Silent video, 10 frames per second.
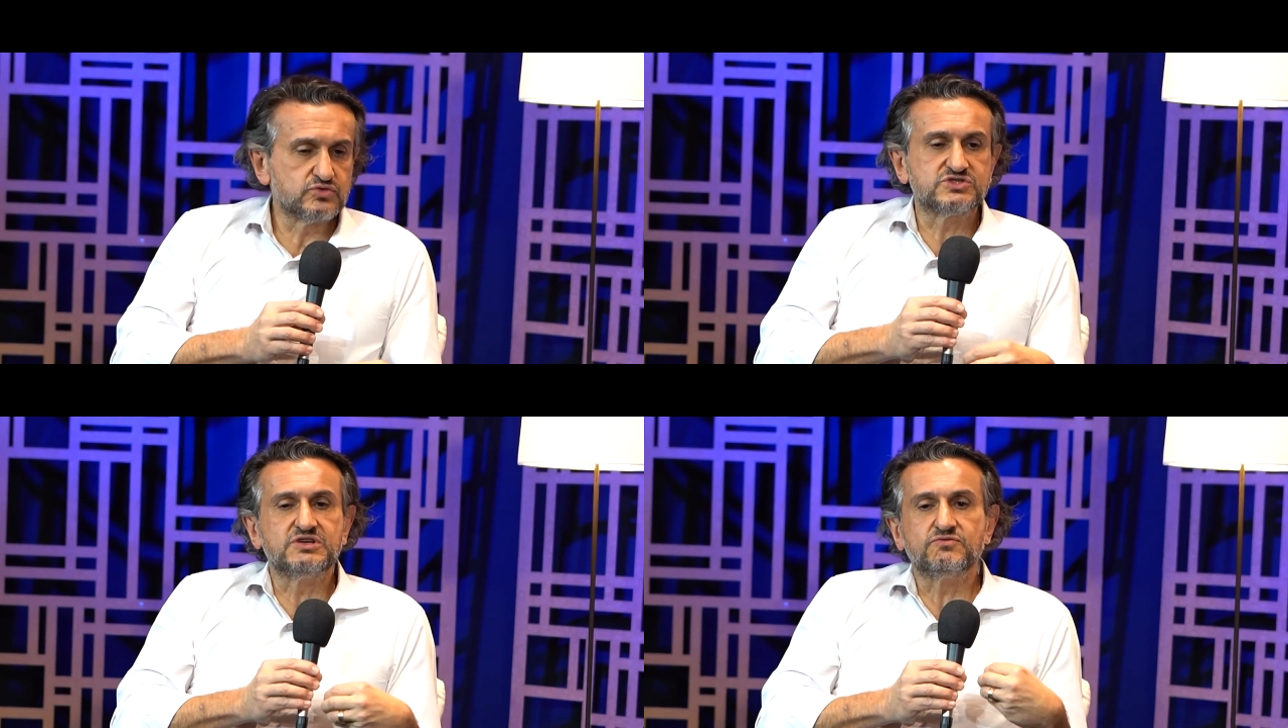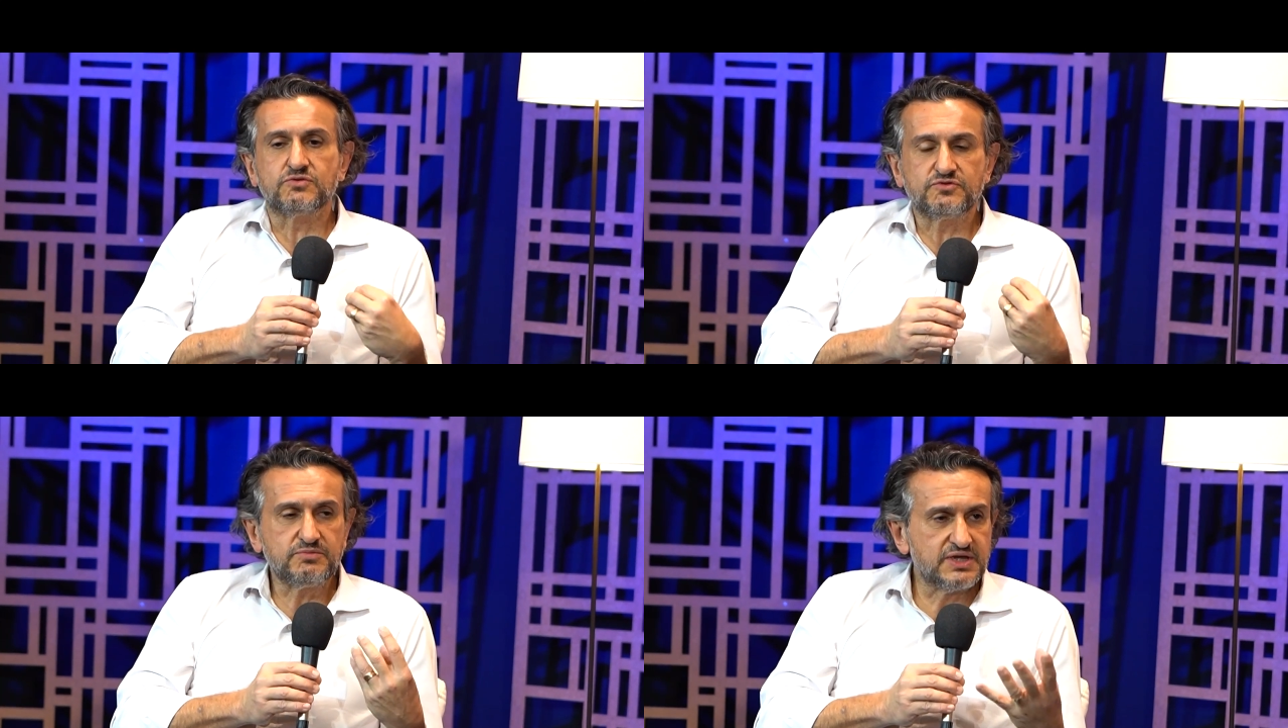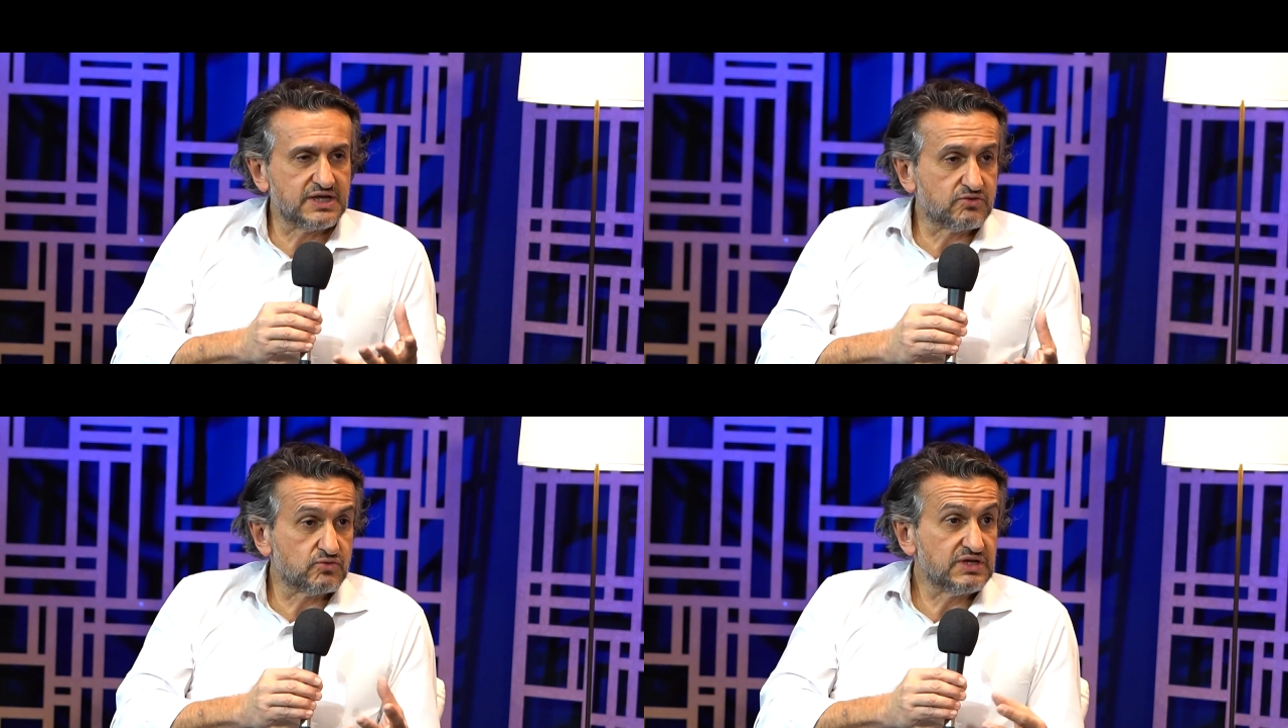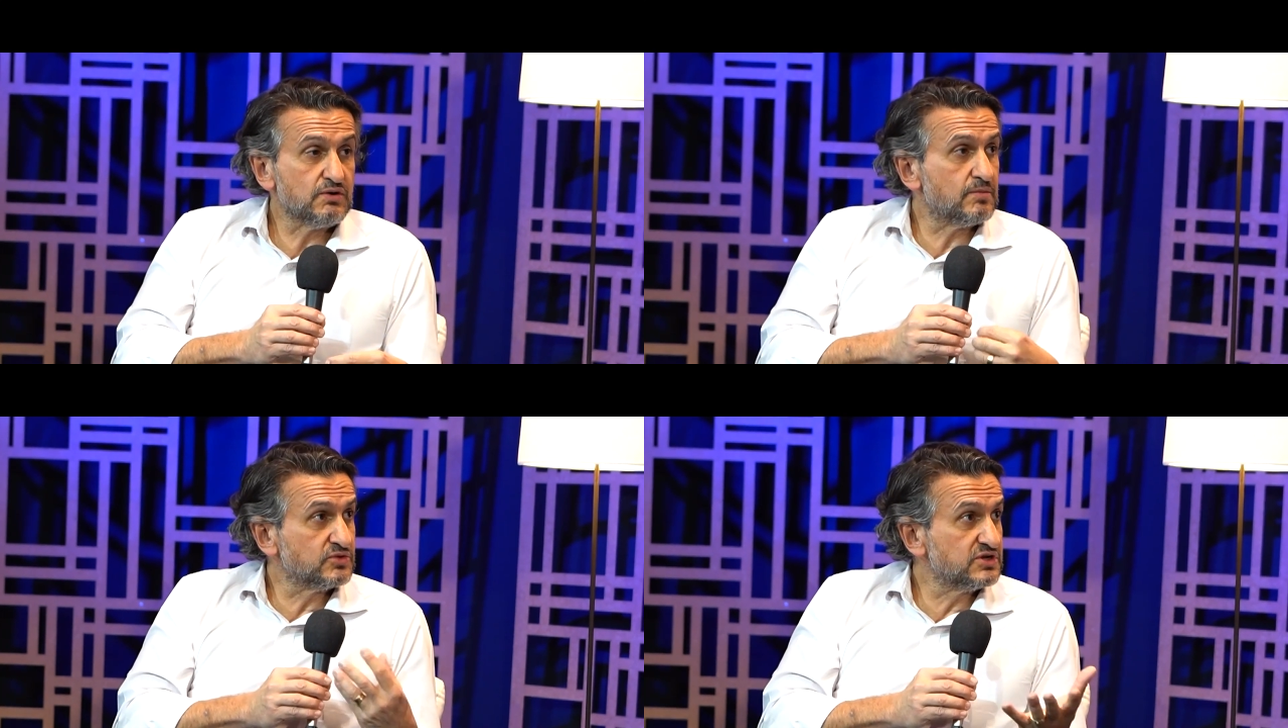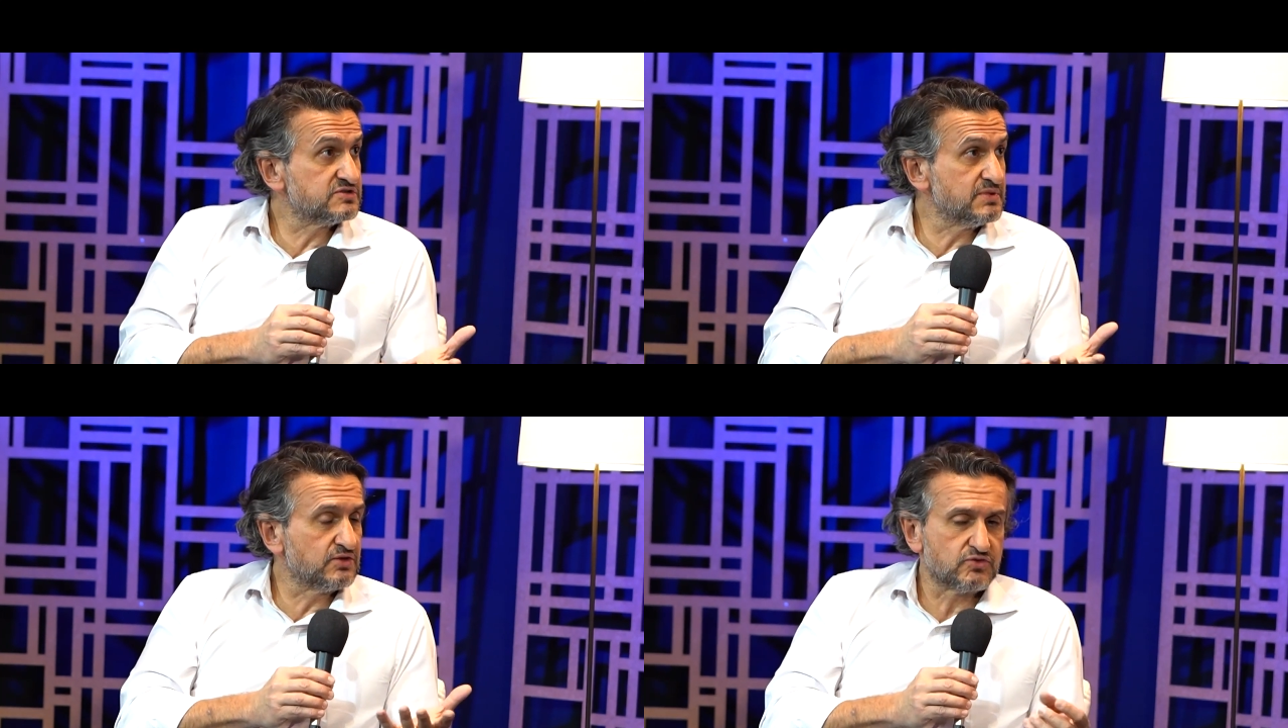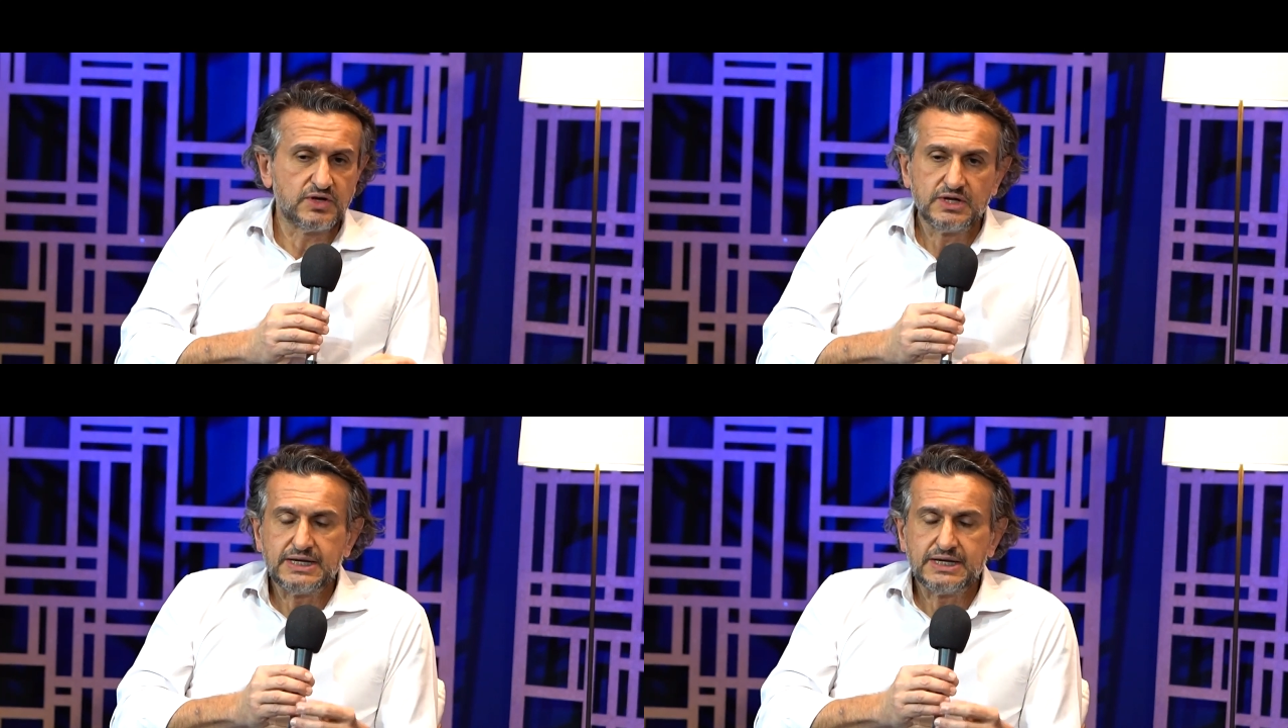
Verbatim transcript: o desenvolvimento e o amadurecimento.